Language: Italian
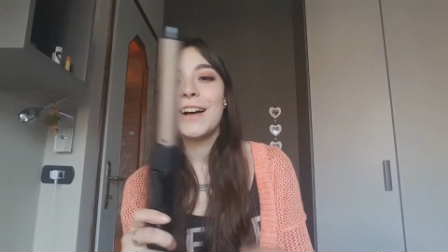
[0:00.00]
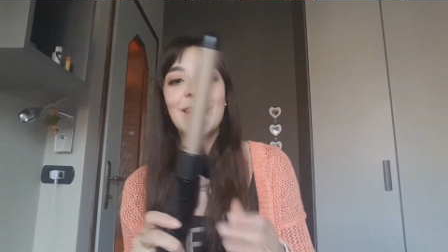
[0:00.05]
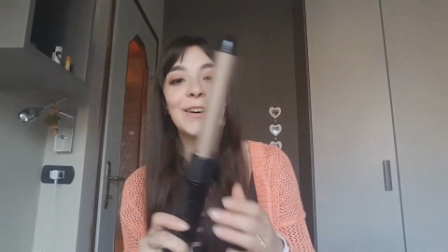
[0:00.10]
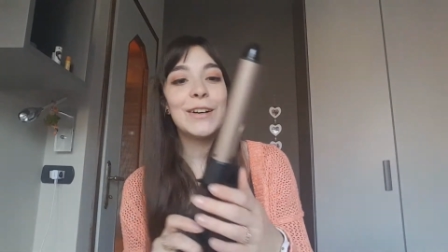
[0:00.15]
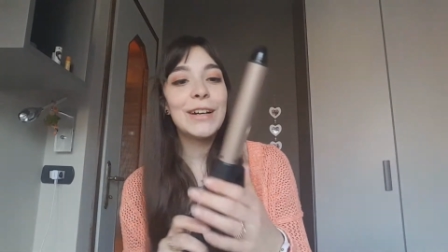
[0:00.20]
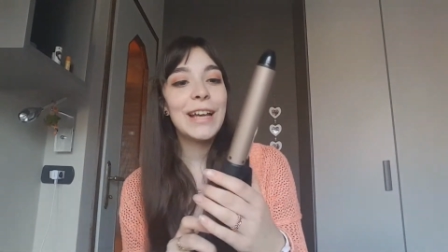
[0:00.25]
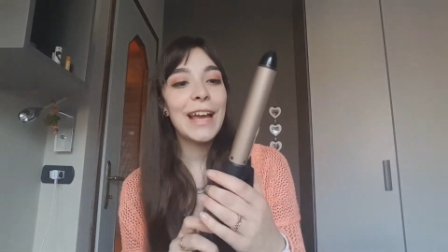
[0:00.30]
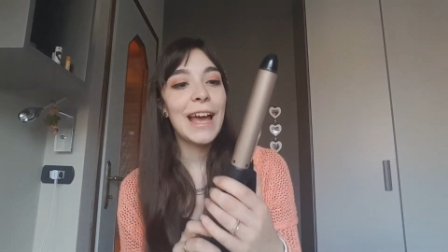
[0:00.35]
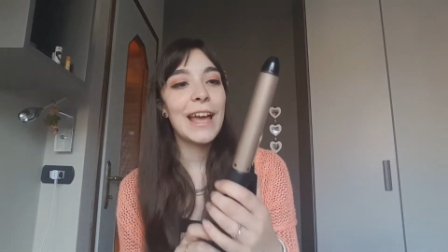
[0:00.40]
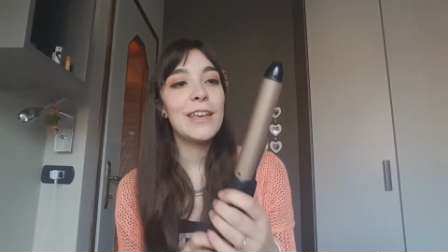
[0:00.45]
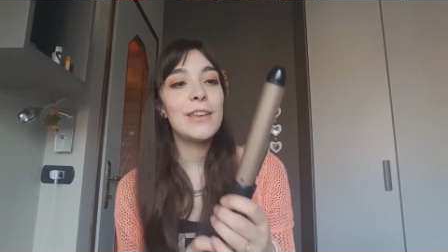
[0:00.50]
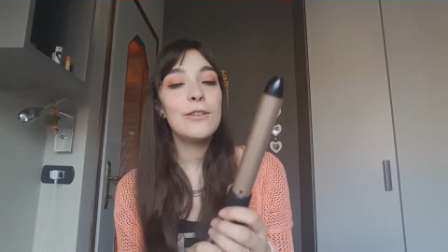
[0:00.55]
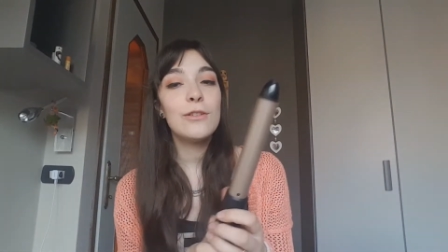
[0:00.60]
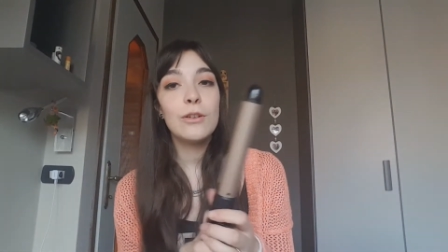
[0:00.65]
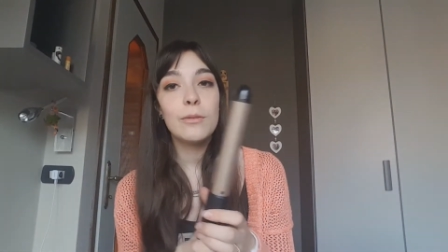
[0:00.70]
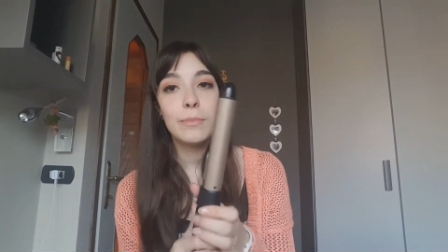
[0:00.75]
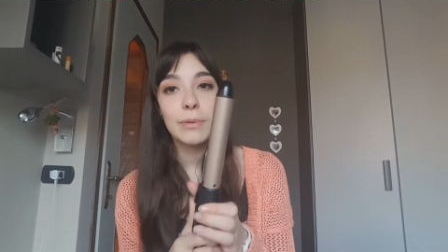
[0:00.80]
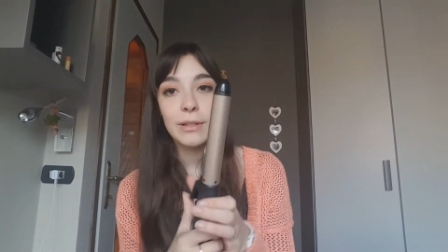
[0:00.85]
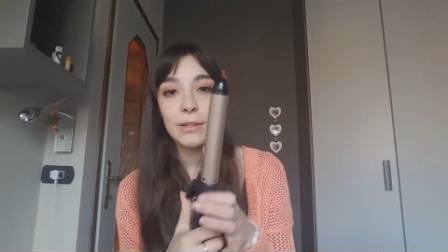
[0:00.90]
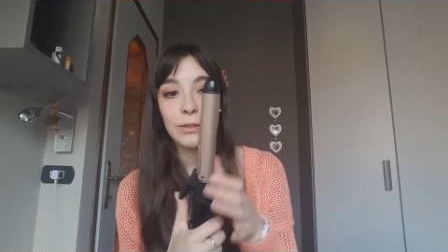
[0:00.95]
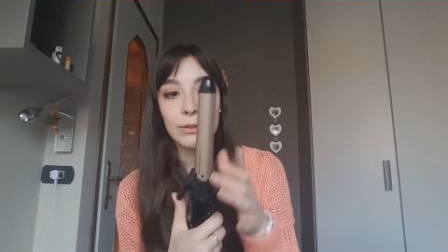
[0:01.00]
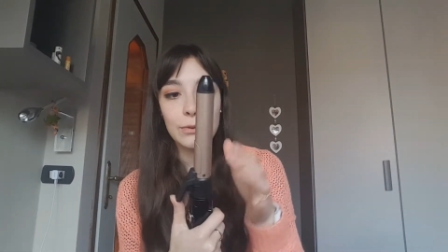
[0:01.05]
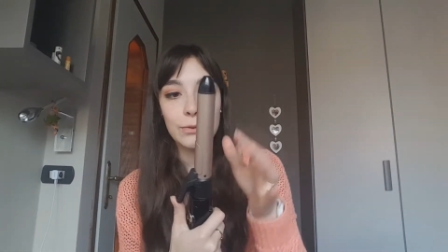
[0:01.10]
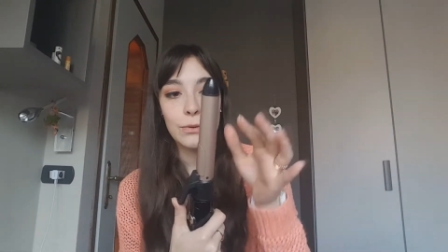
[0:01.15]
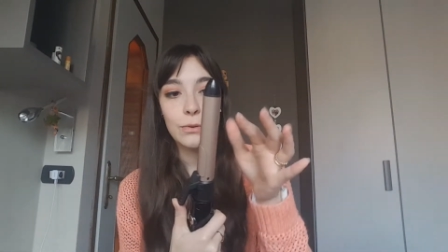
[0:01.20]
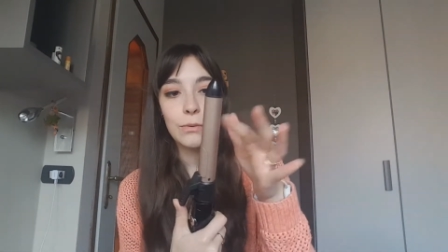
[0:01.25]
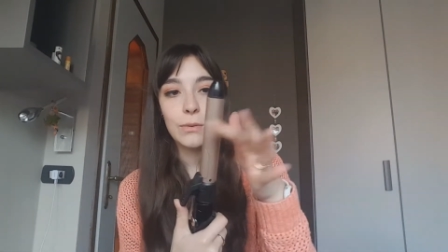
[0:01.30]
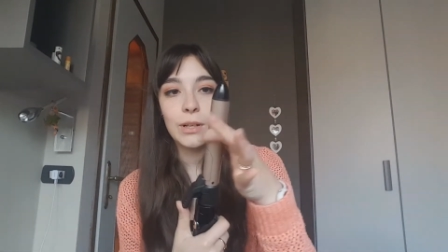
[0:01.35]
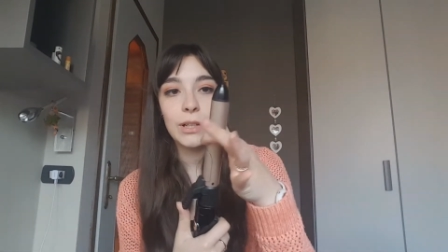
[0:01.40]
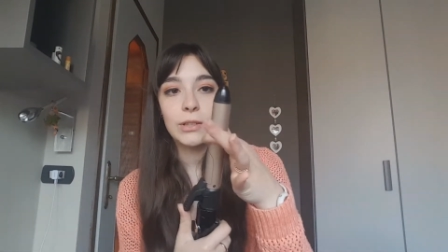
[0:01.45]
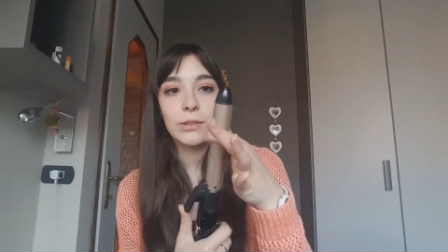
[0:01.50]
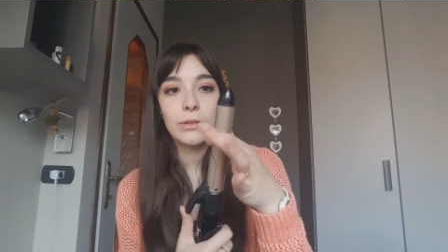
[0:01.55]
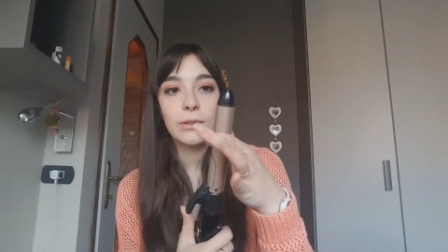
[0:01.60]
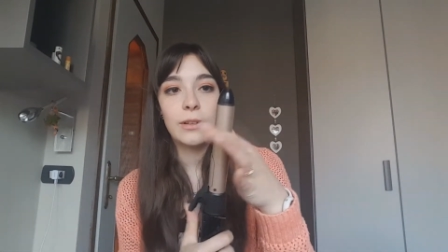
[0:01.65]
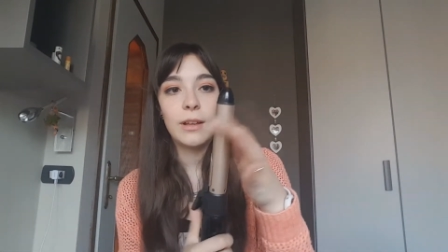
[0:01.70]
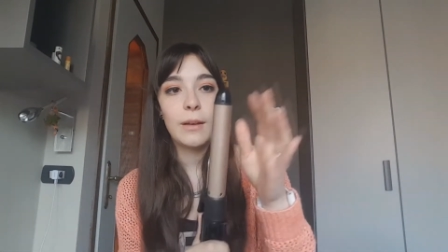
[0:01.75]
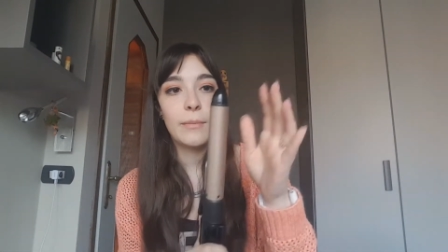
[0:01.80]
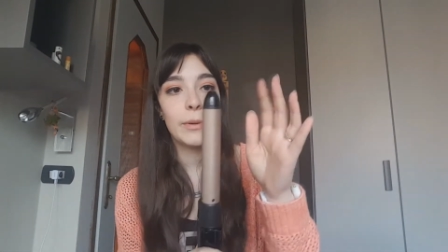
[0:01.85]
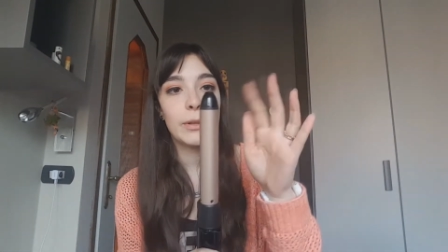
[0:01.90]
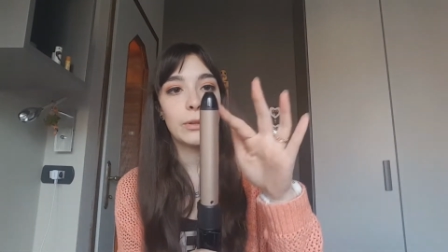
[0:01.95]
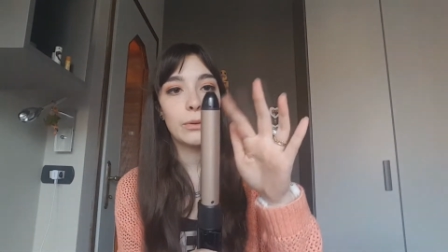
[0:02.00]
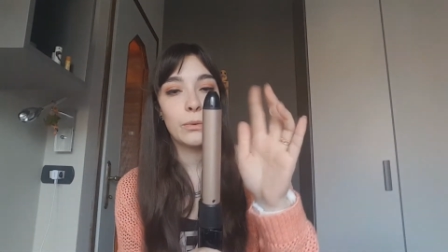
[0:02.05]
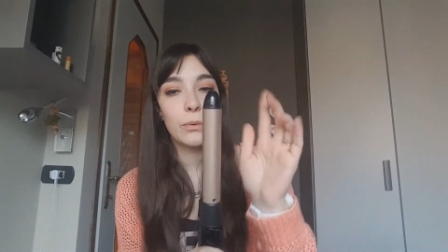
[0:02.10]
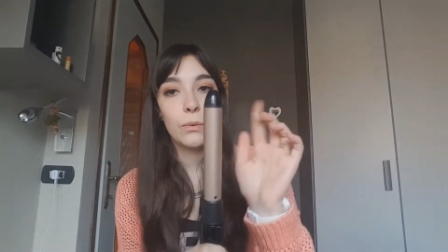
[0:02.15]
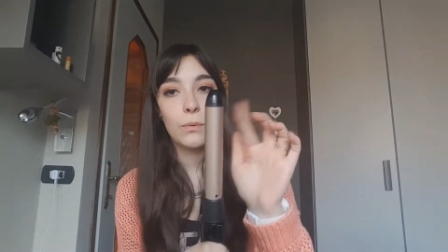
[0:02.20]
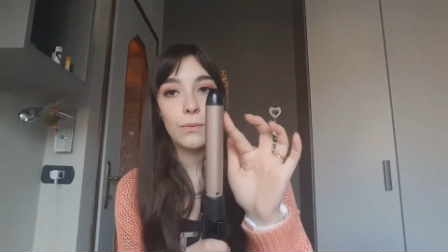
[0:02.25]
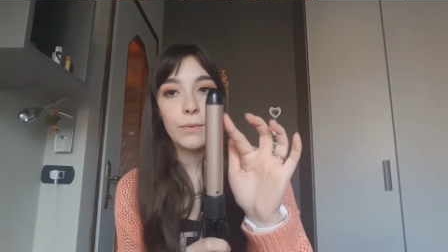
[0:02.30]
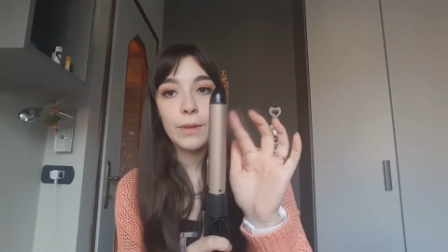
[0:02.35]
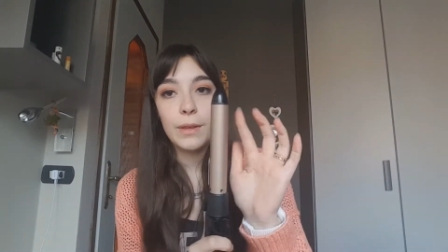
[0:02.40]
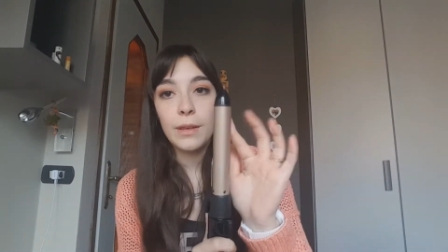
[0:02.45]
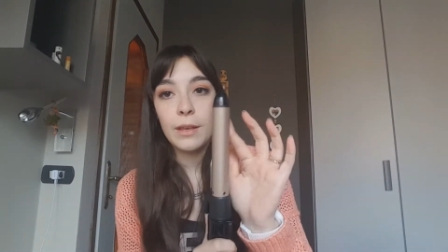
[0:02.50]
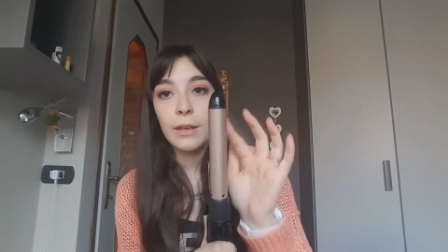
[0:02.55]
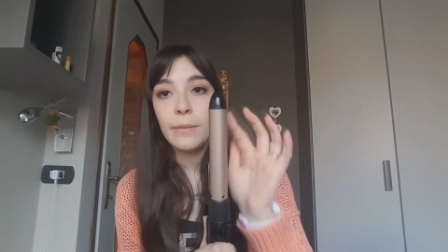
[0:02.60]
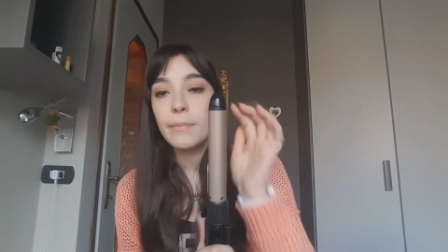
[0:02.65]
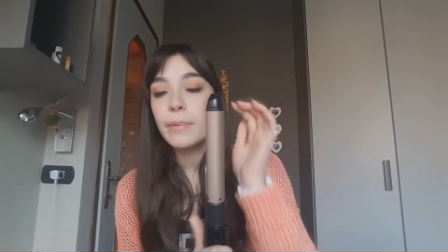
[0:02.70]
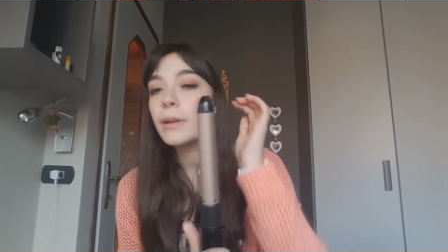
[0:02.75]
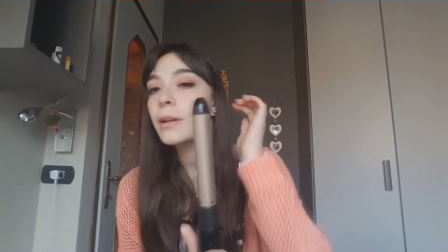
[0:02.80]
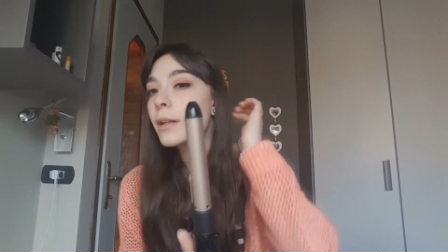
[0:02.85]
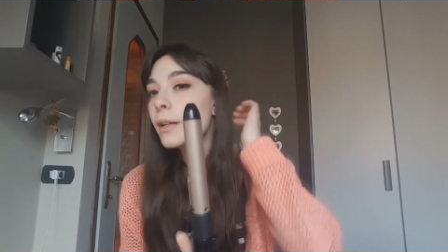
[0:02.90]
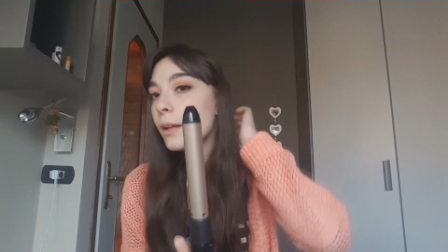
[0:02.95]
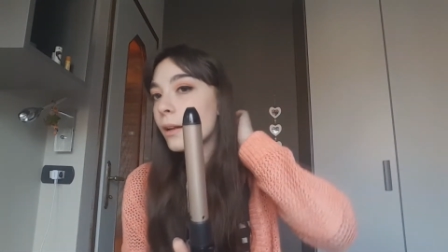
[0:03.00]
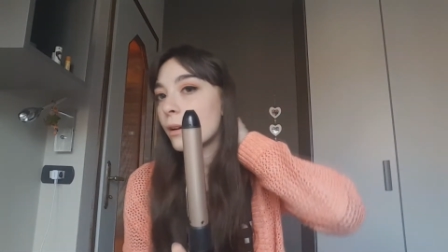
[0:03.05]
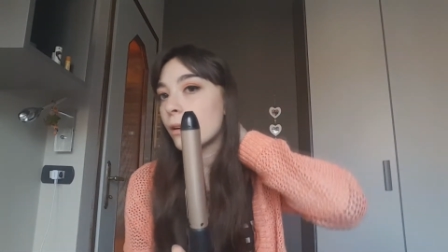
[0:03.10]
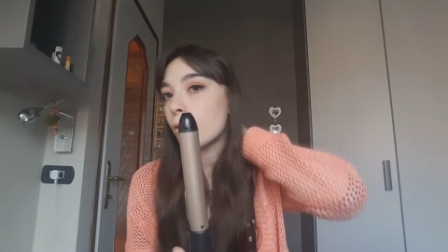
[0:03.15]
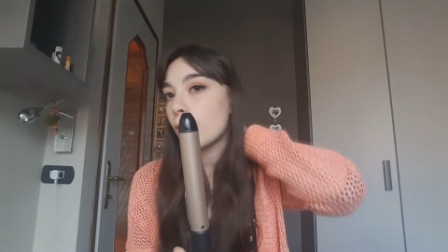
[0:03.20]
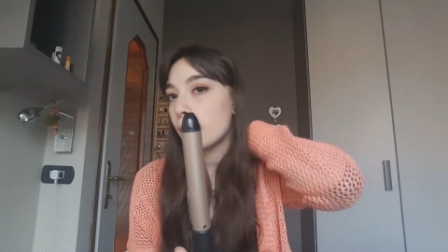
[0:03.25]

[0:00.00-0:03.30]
Ok, io l'ho preso con questo diametro qui perché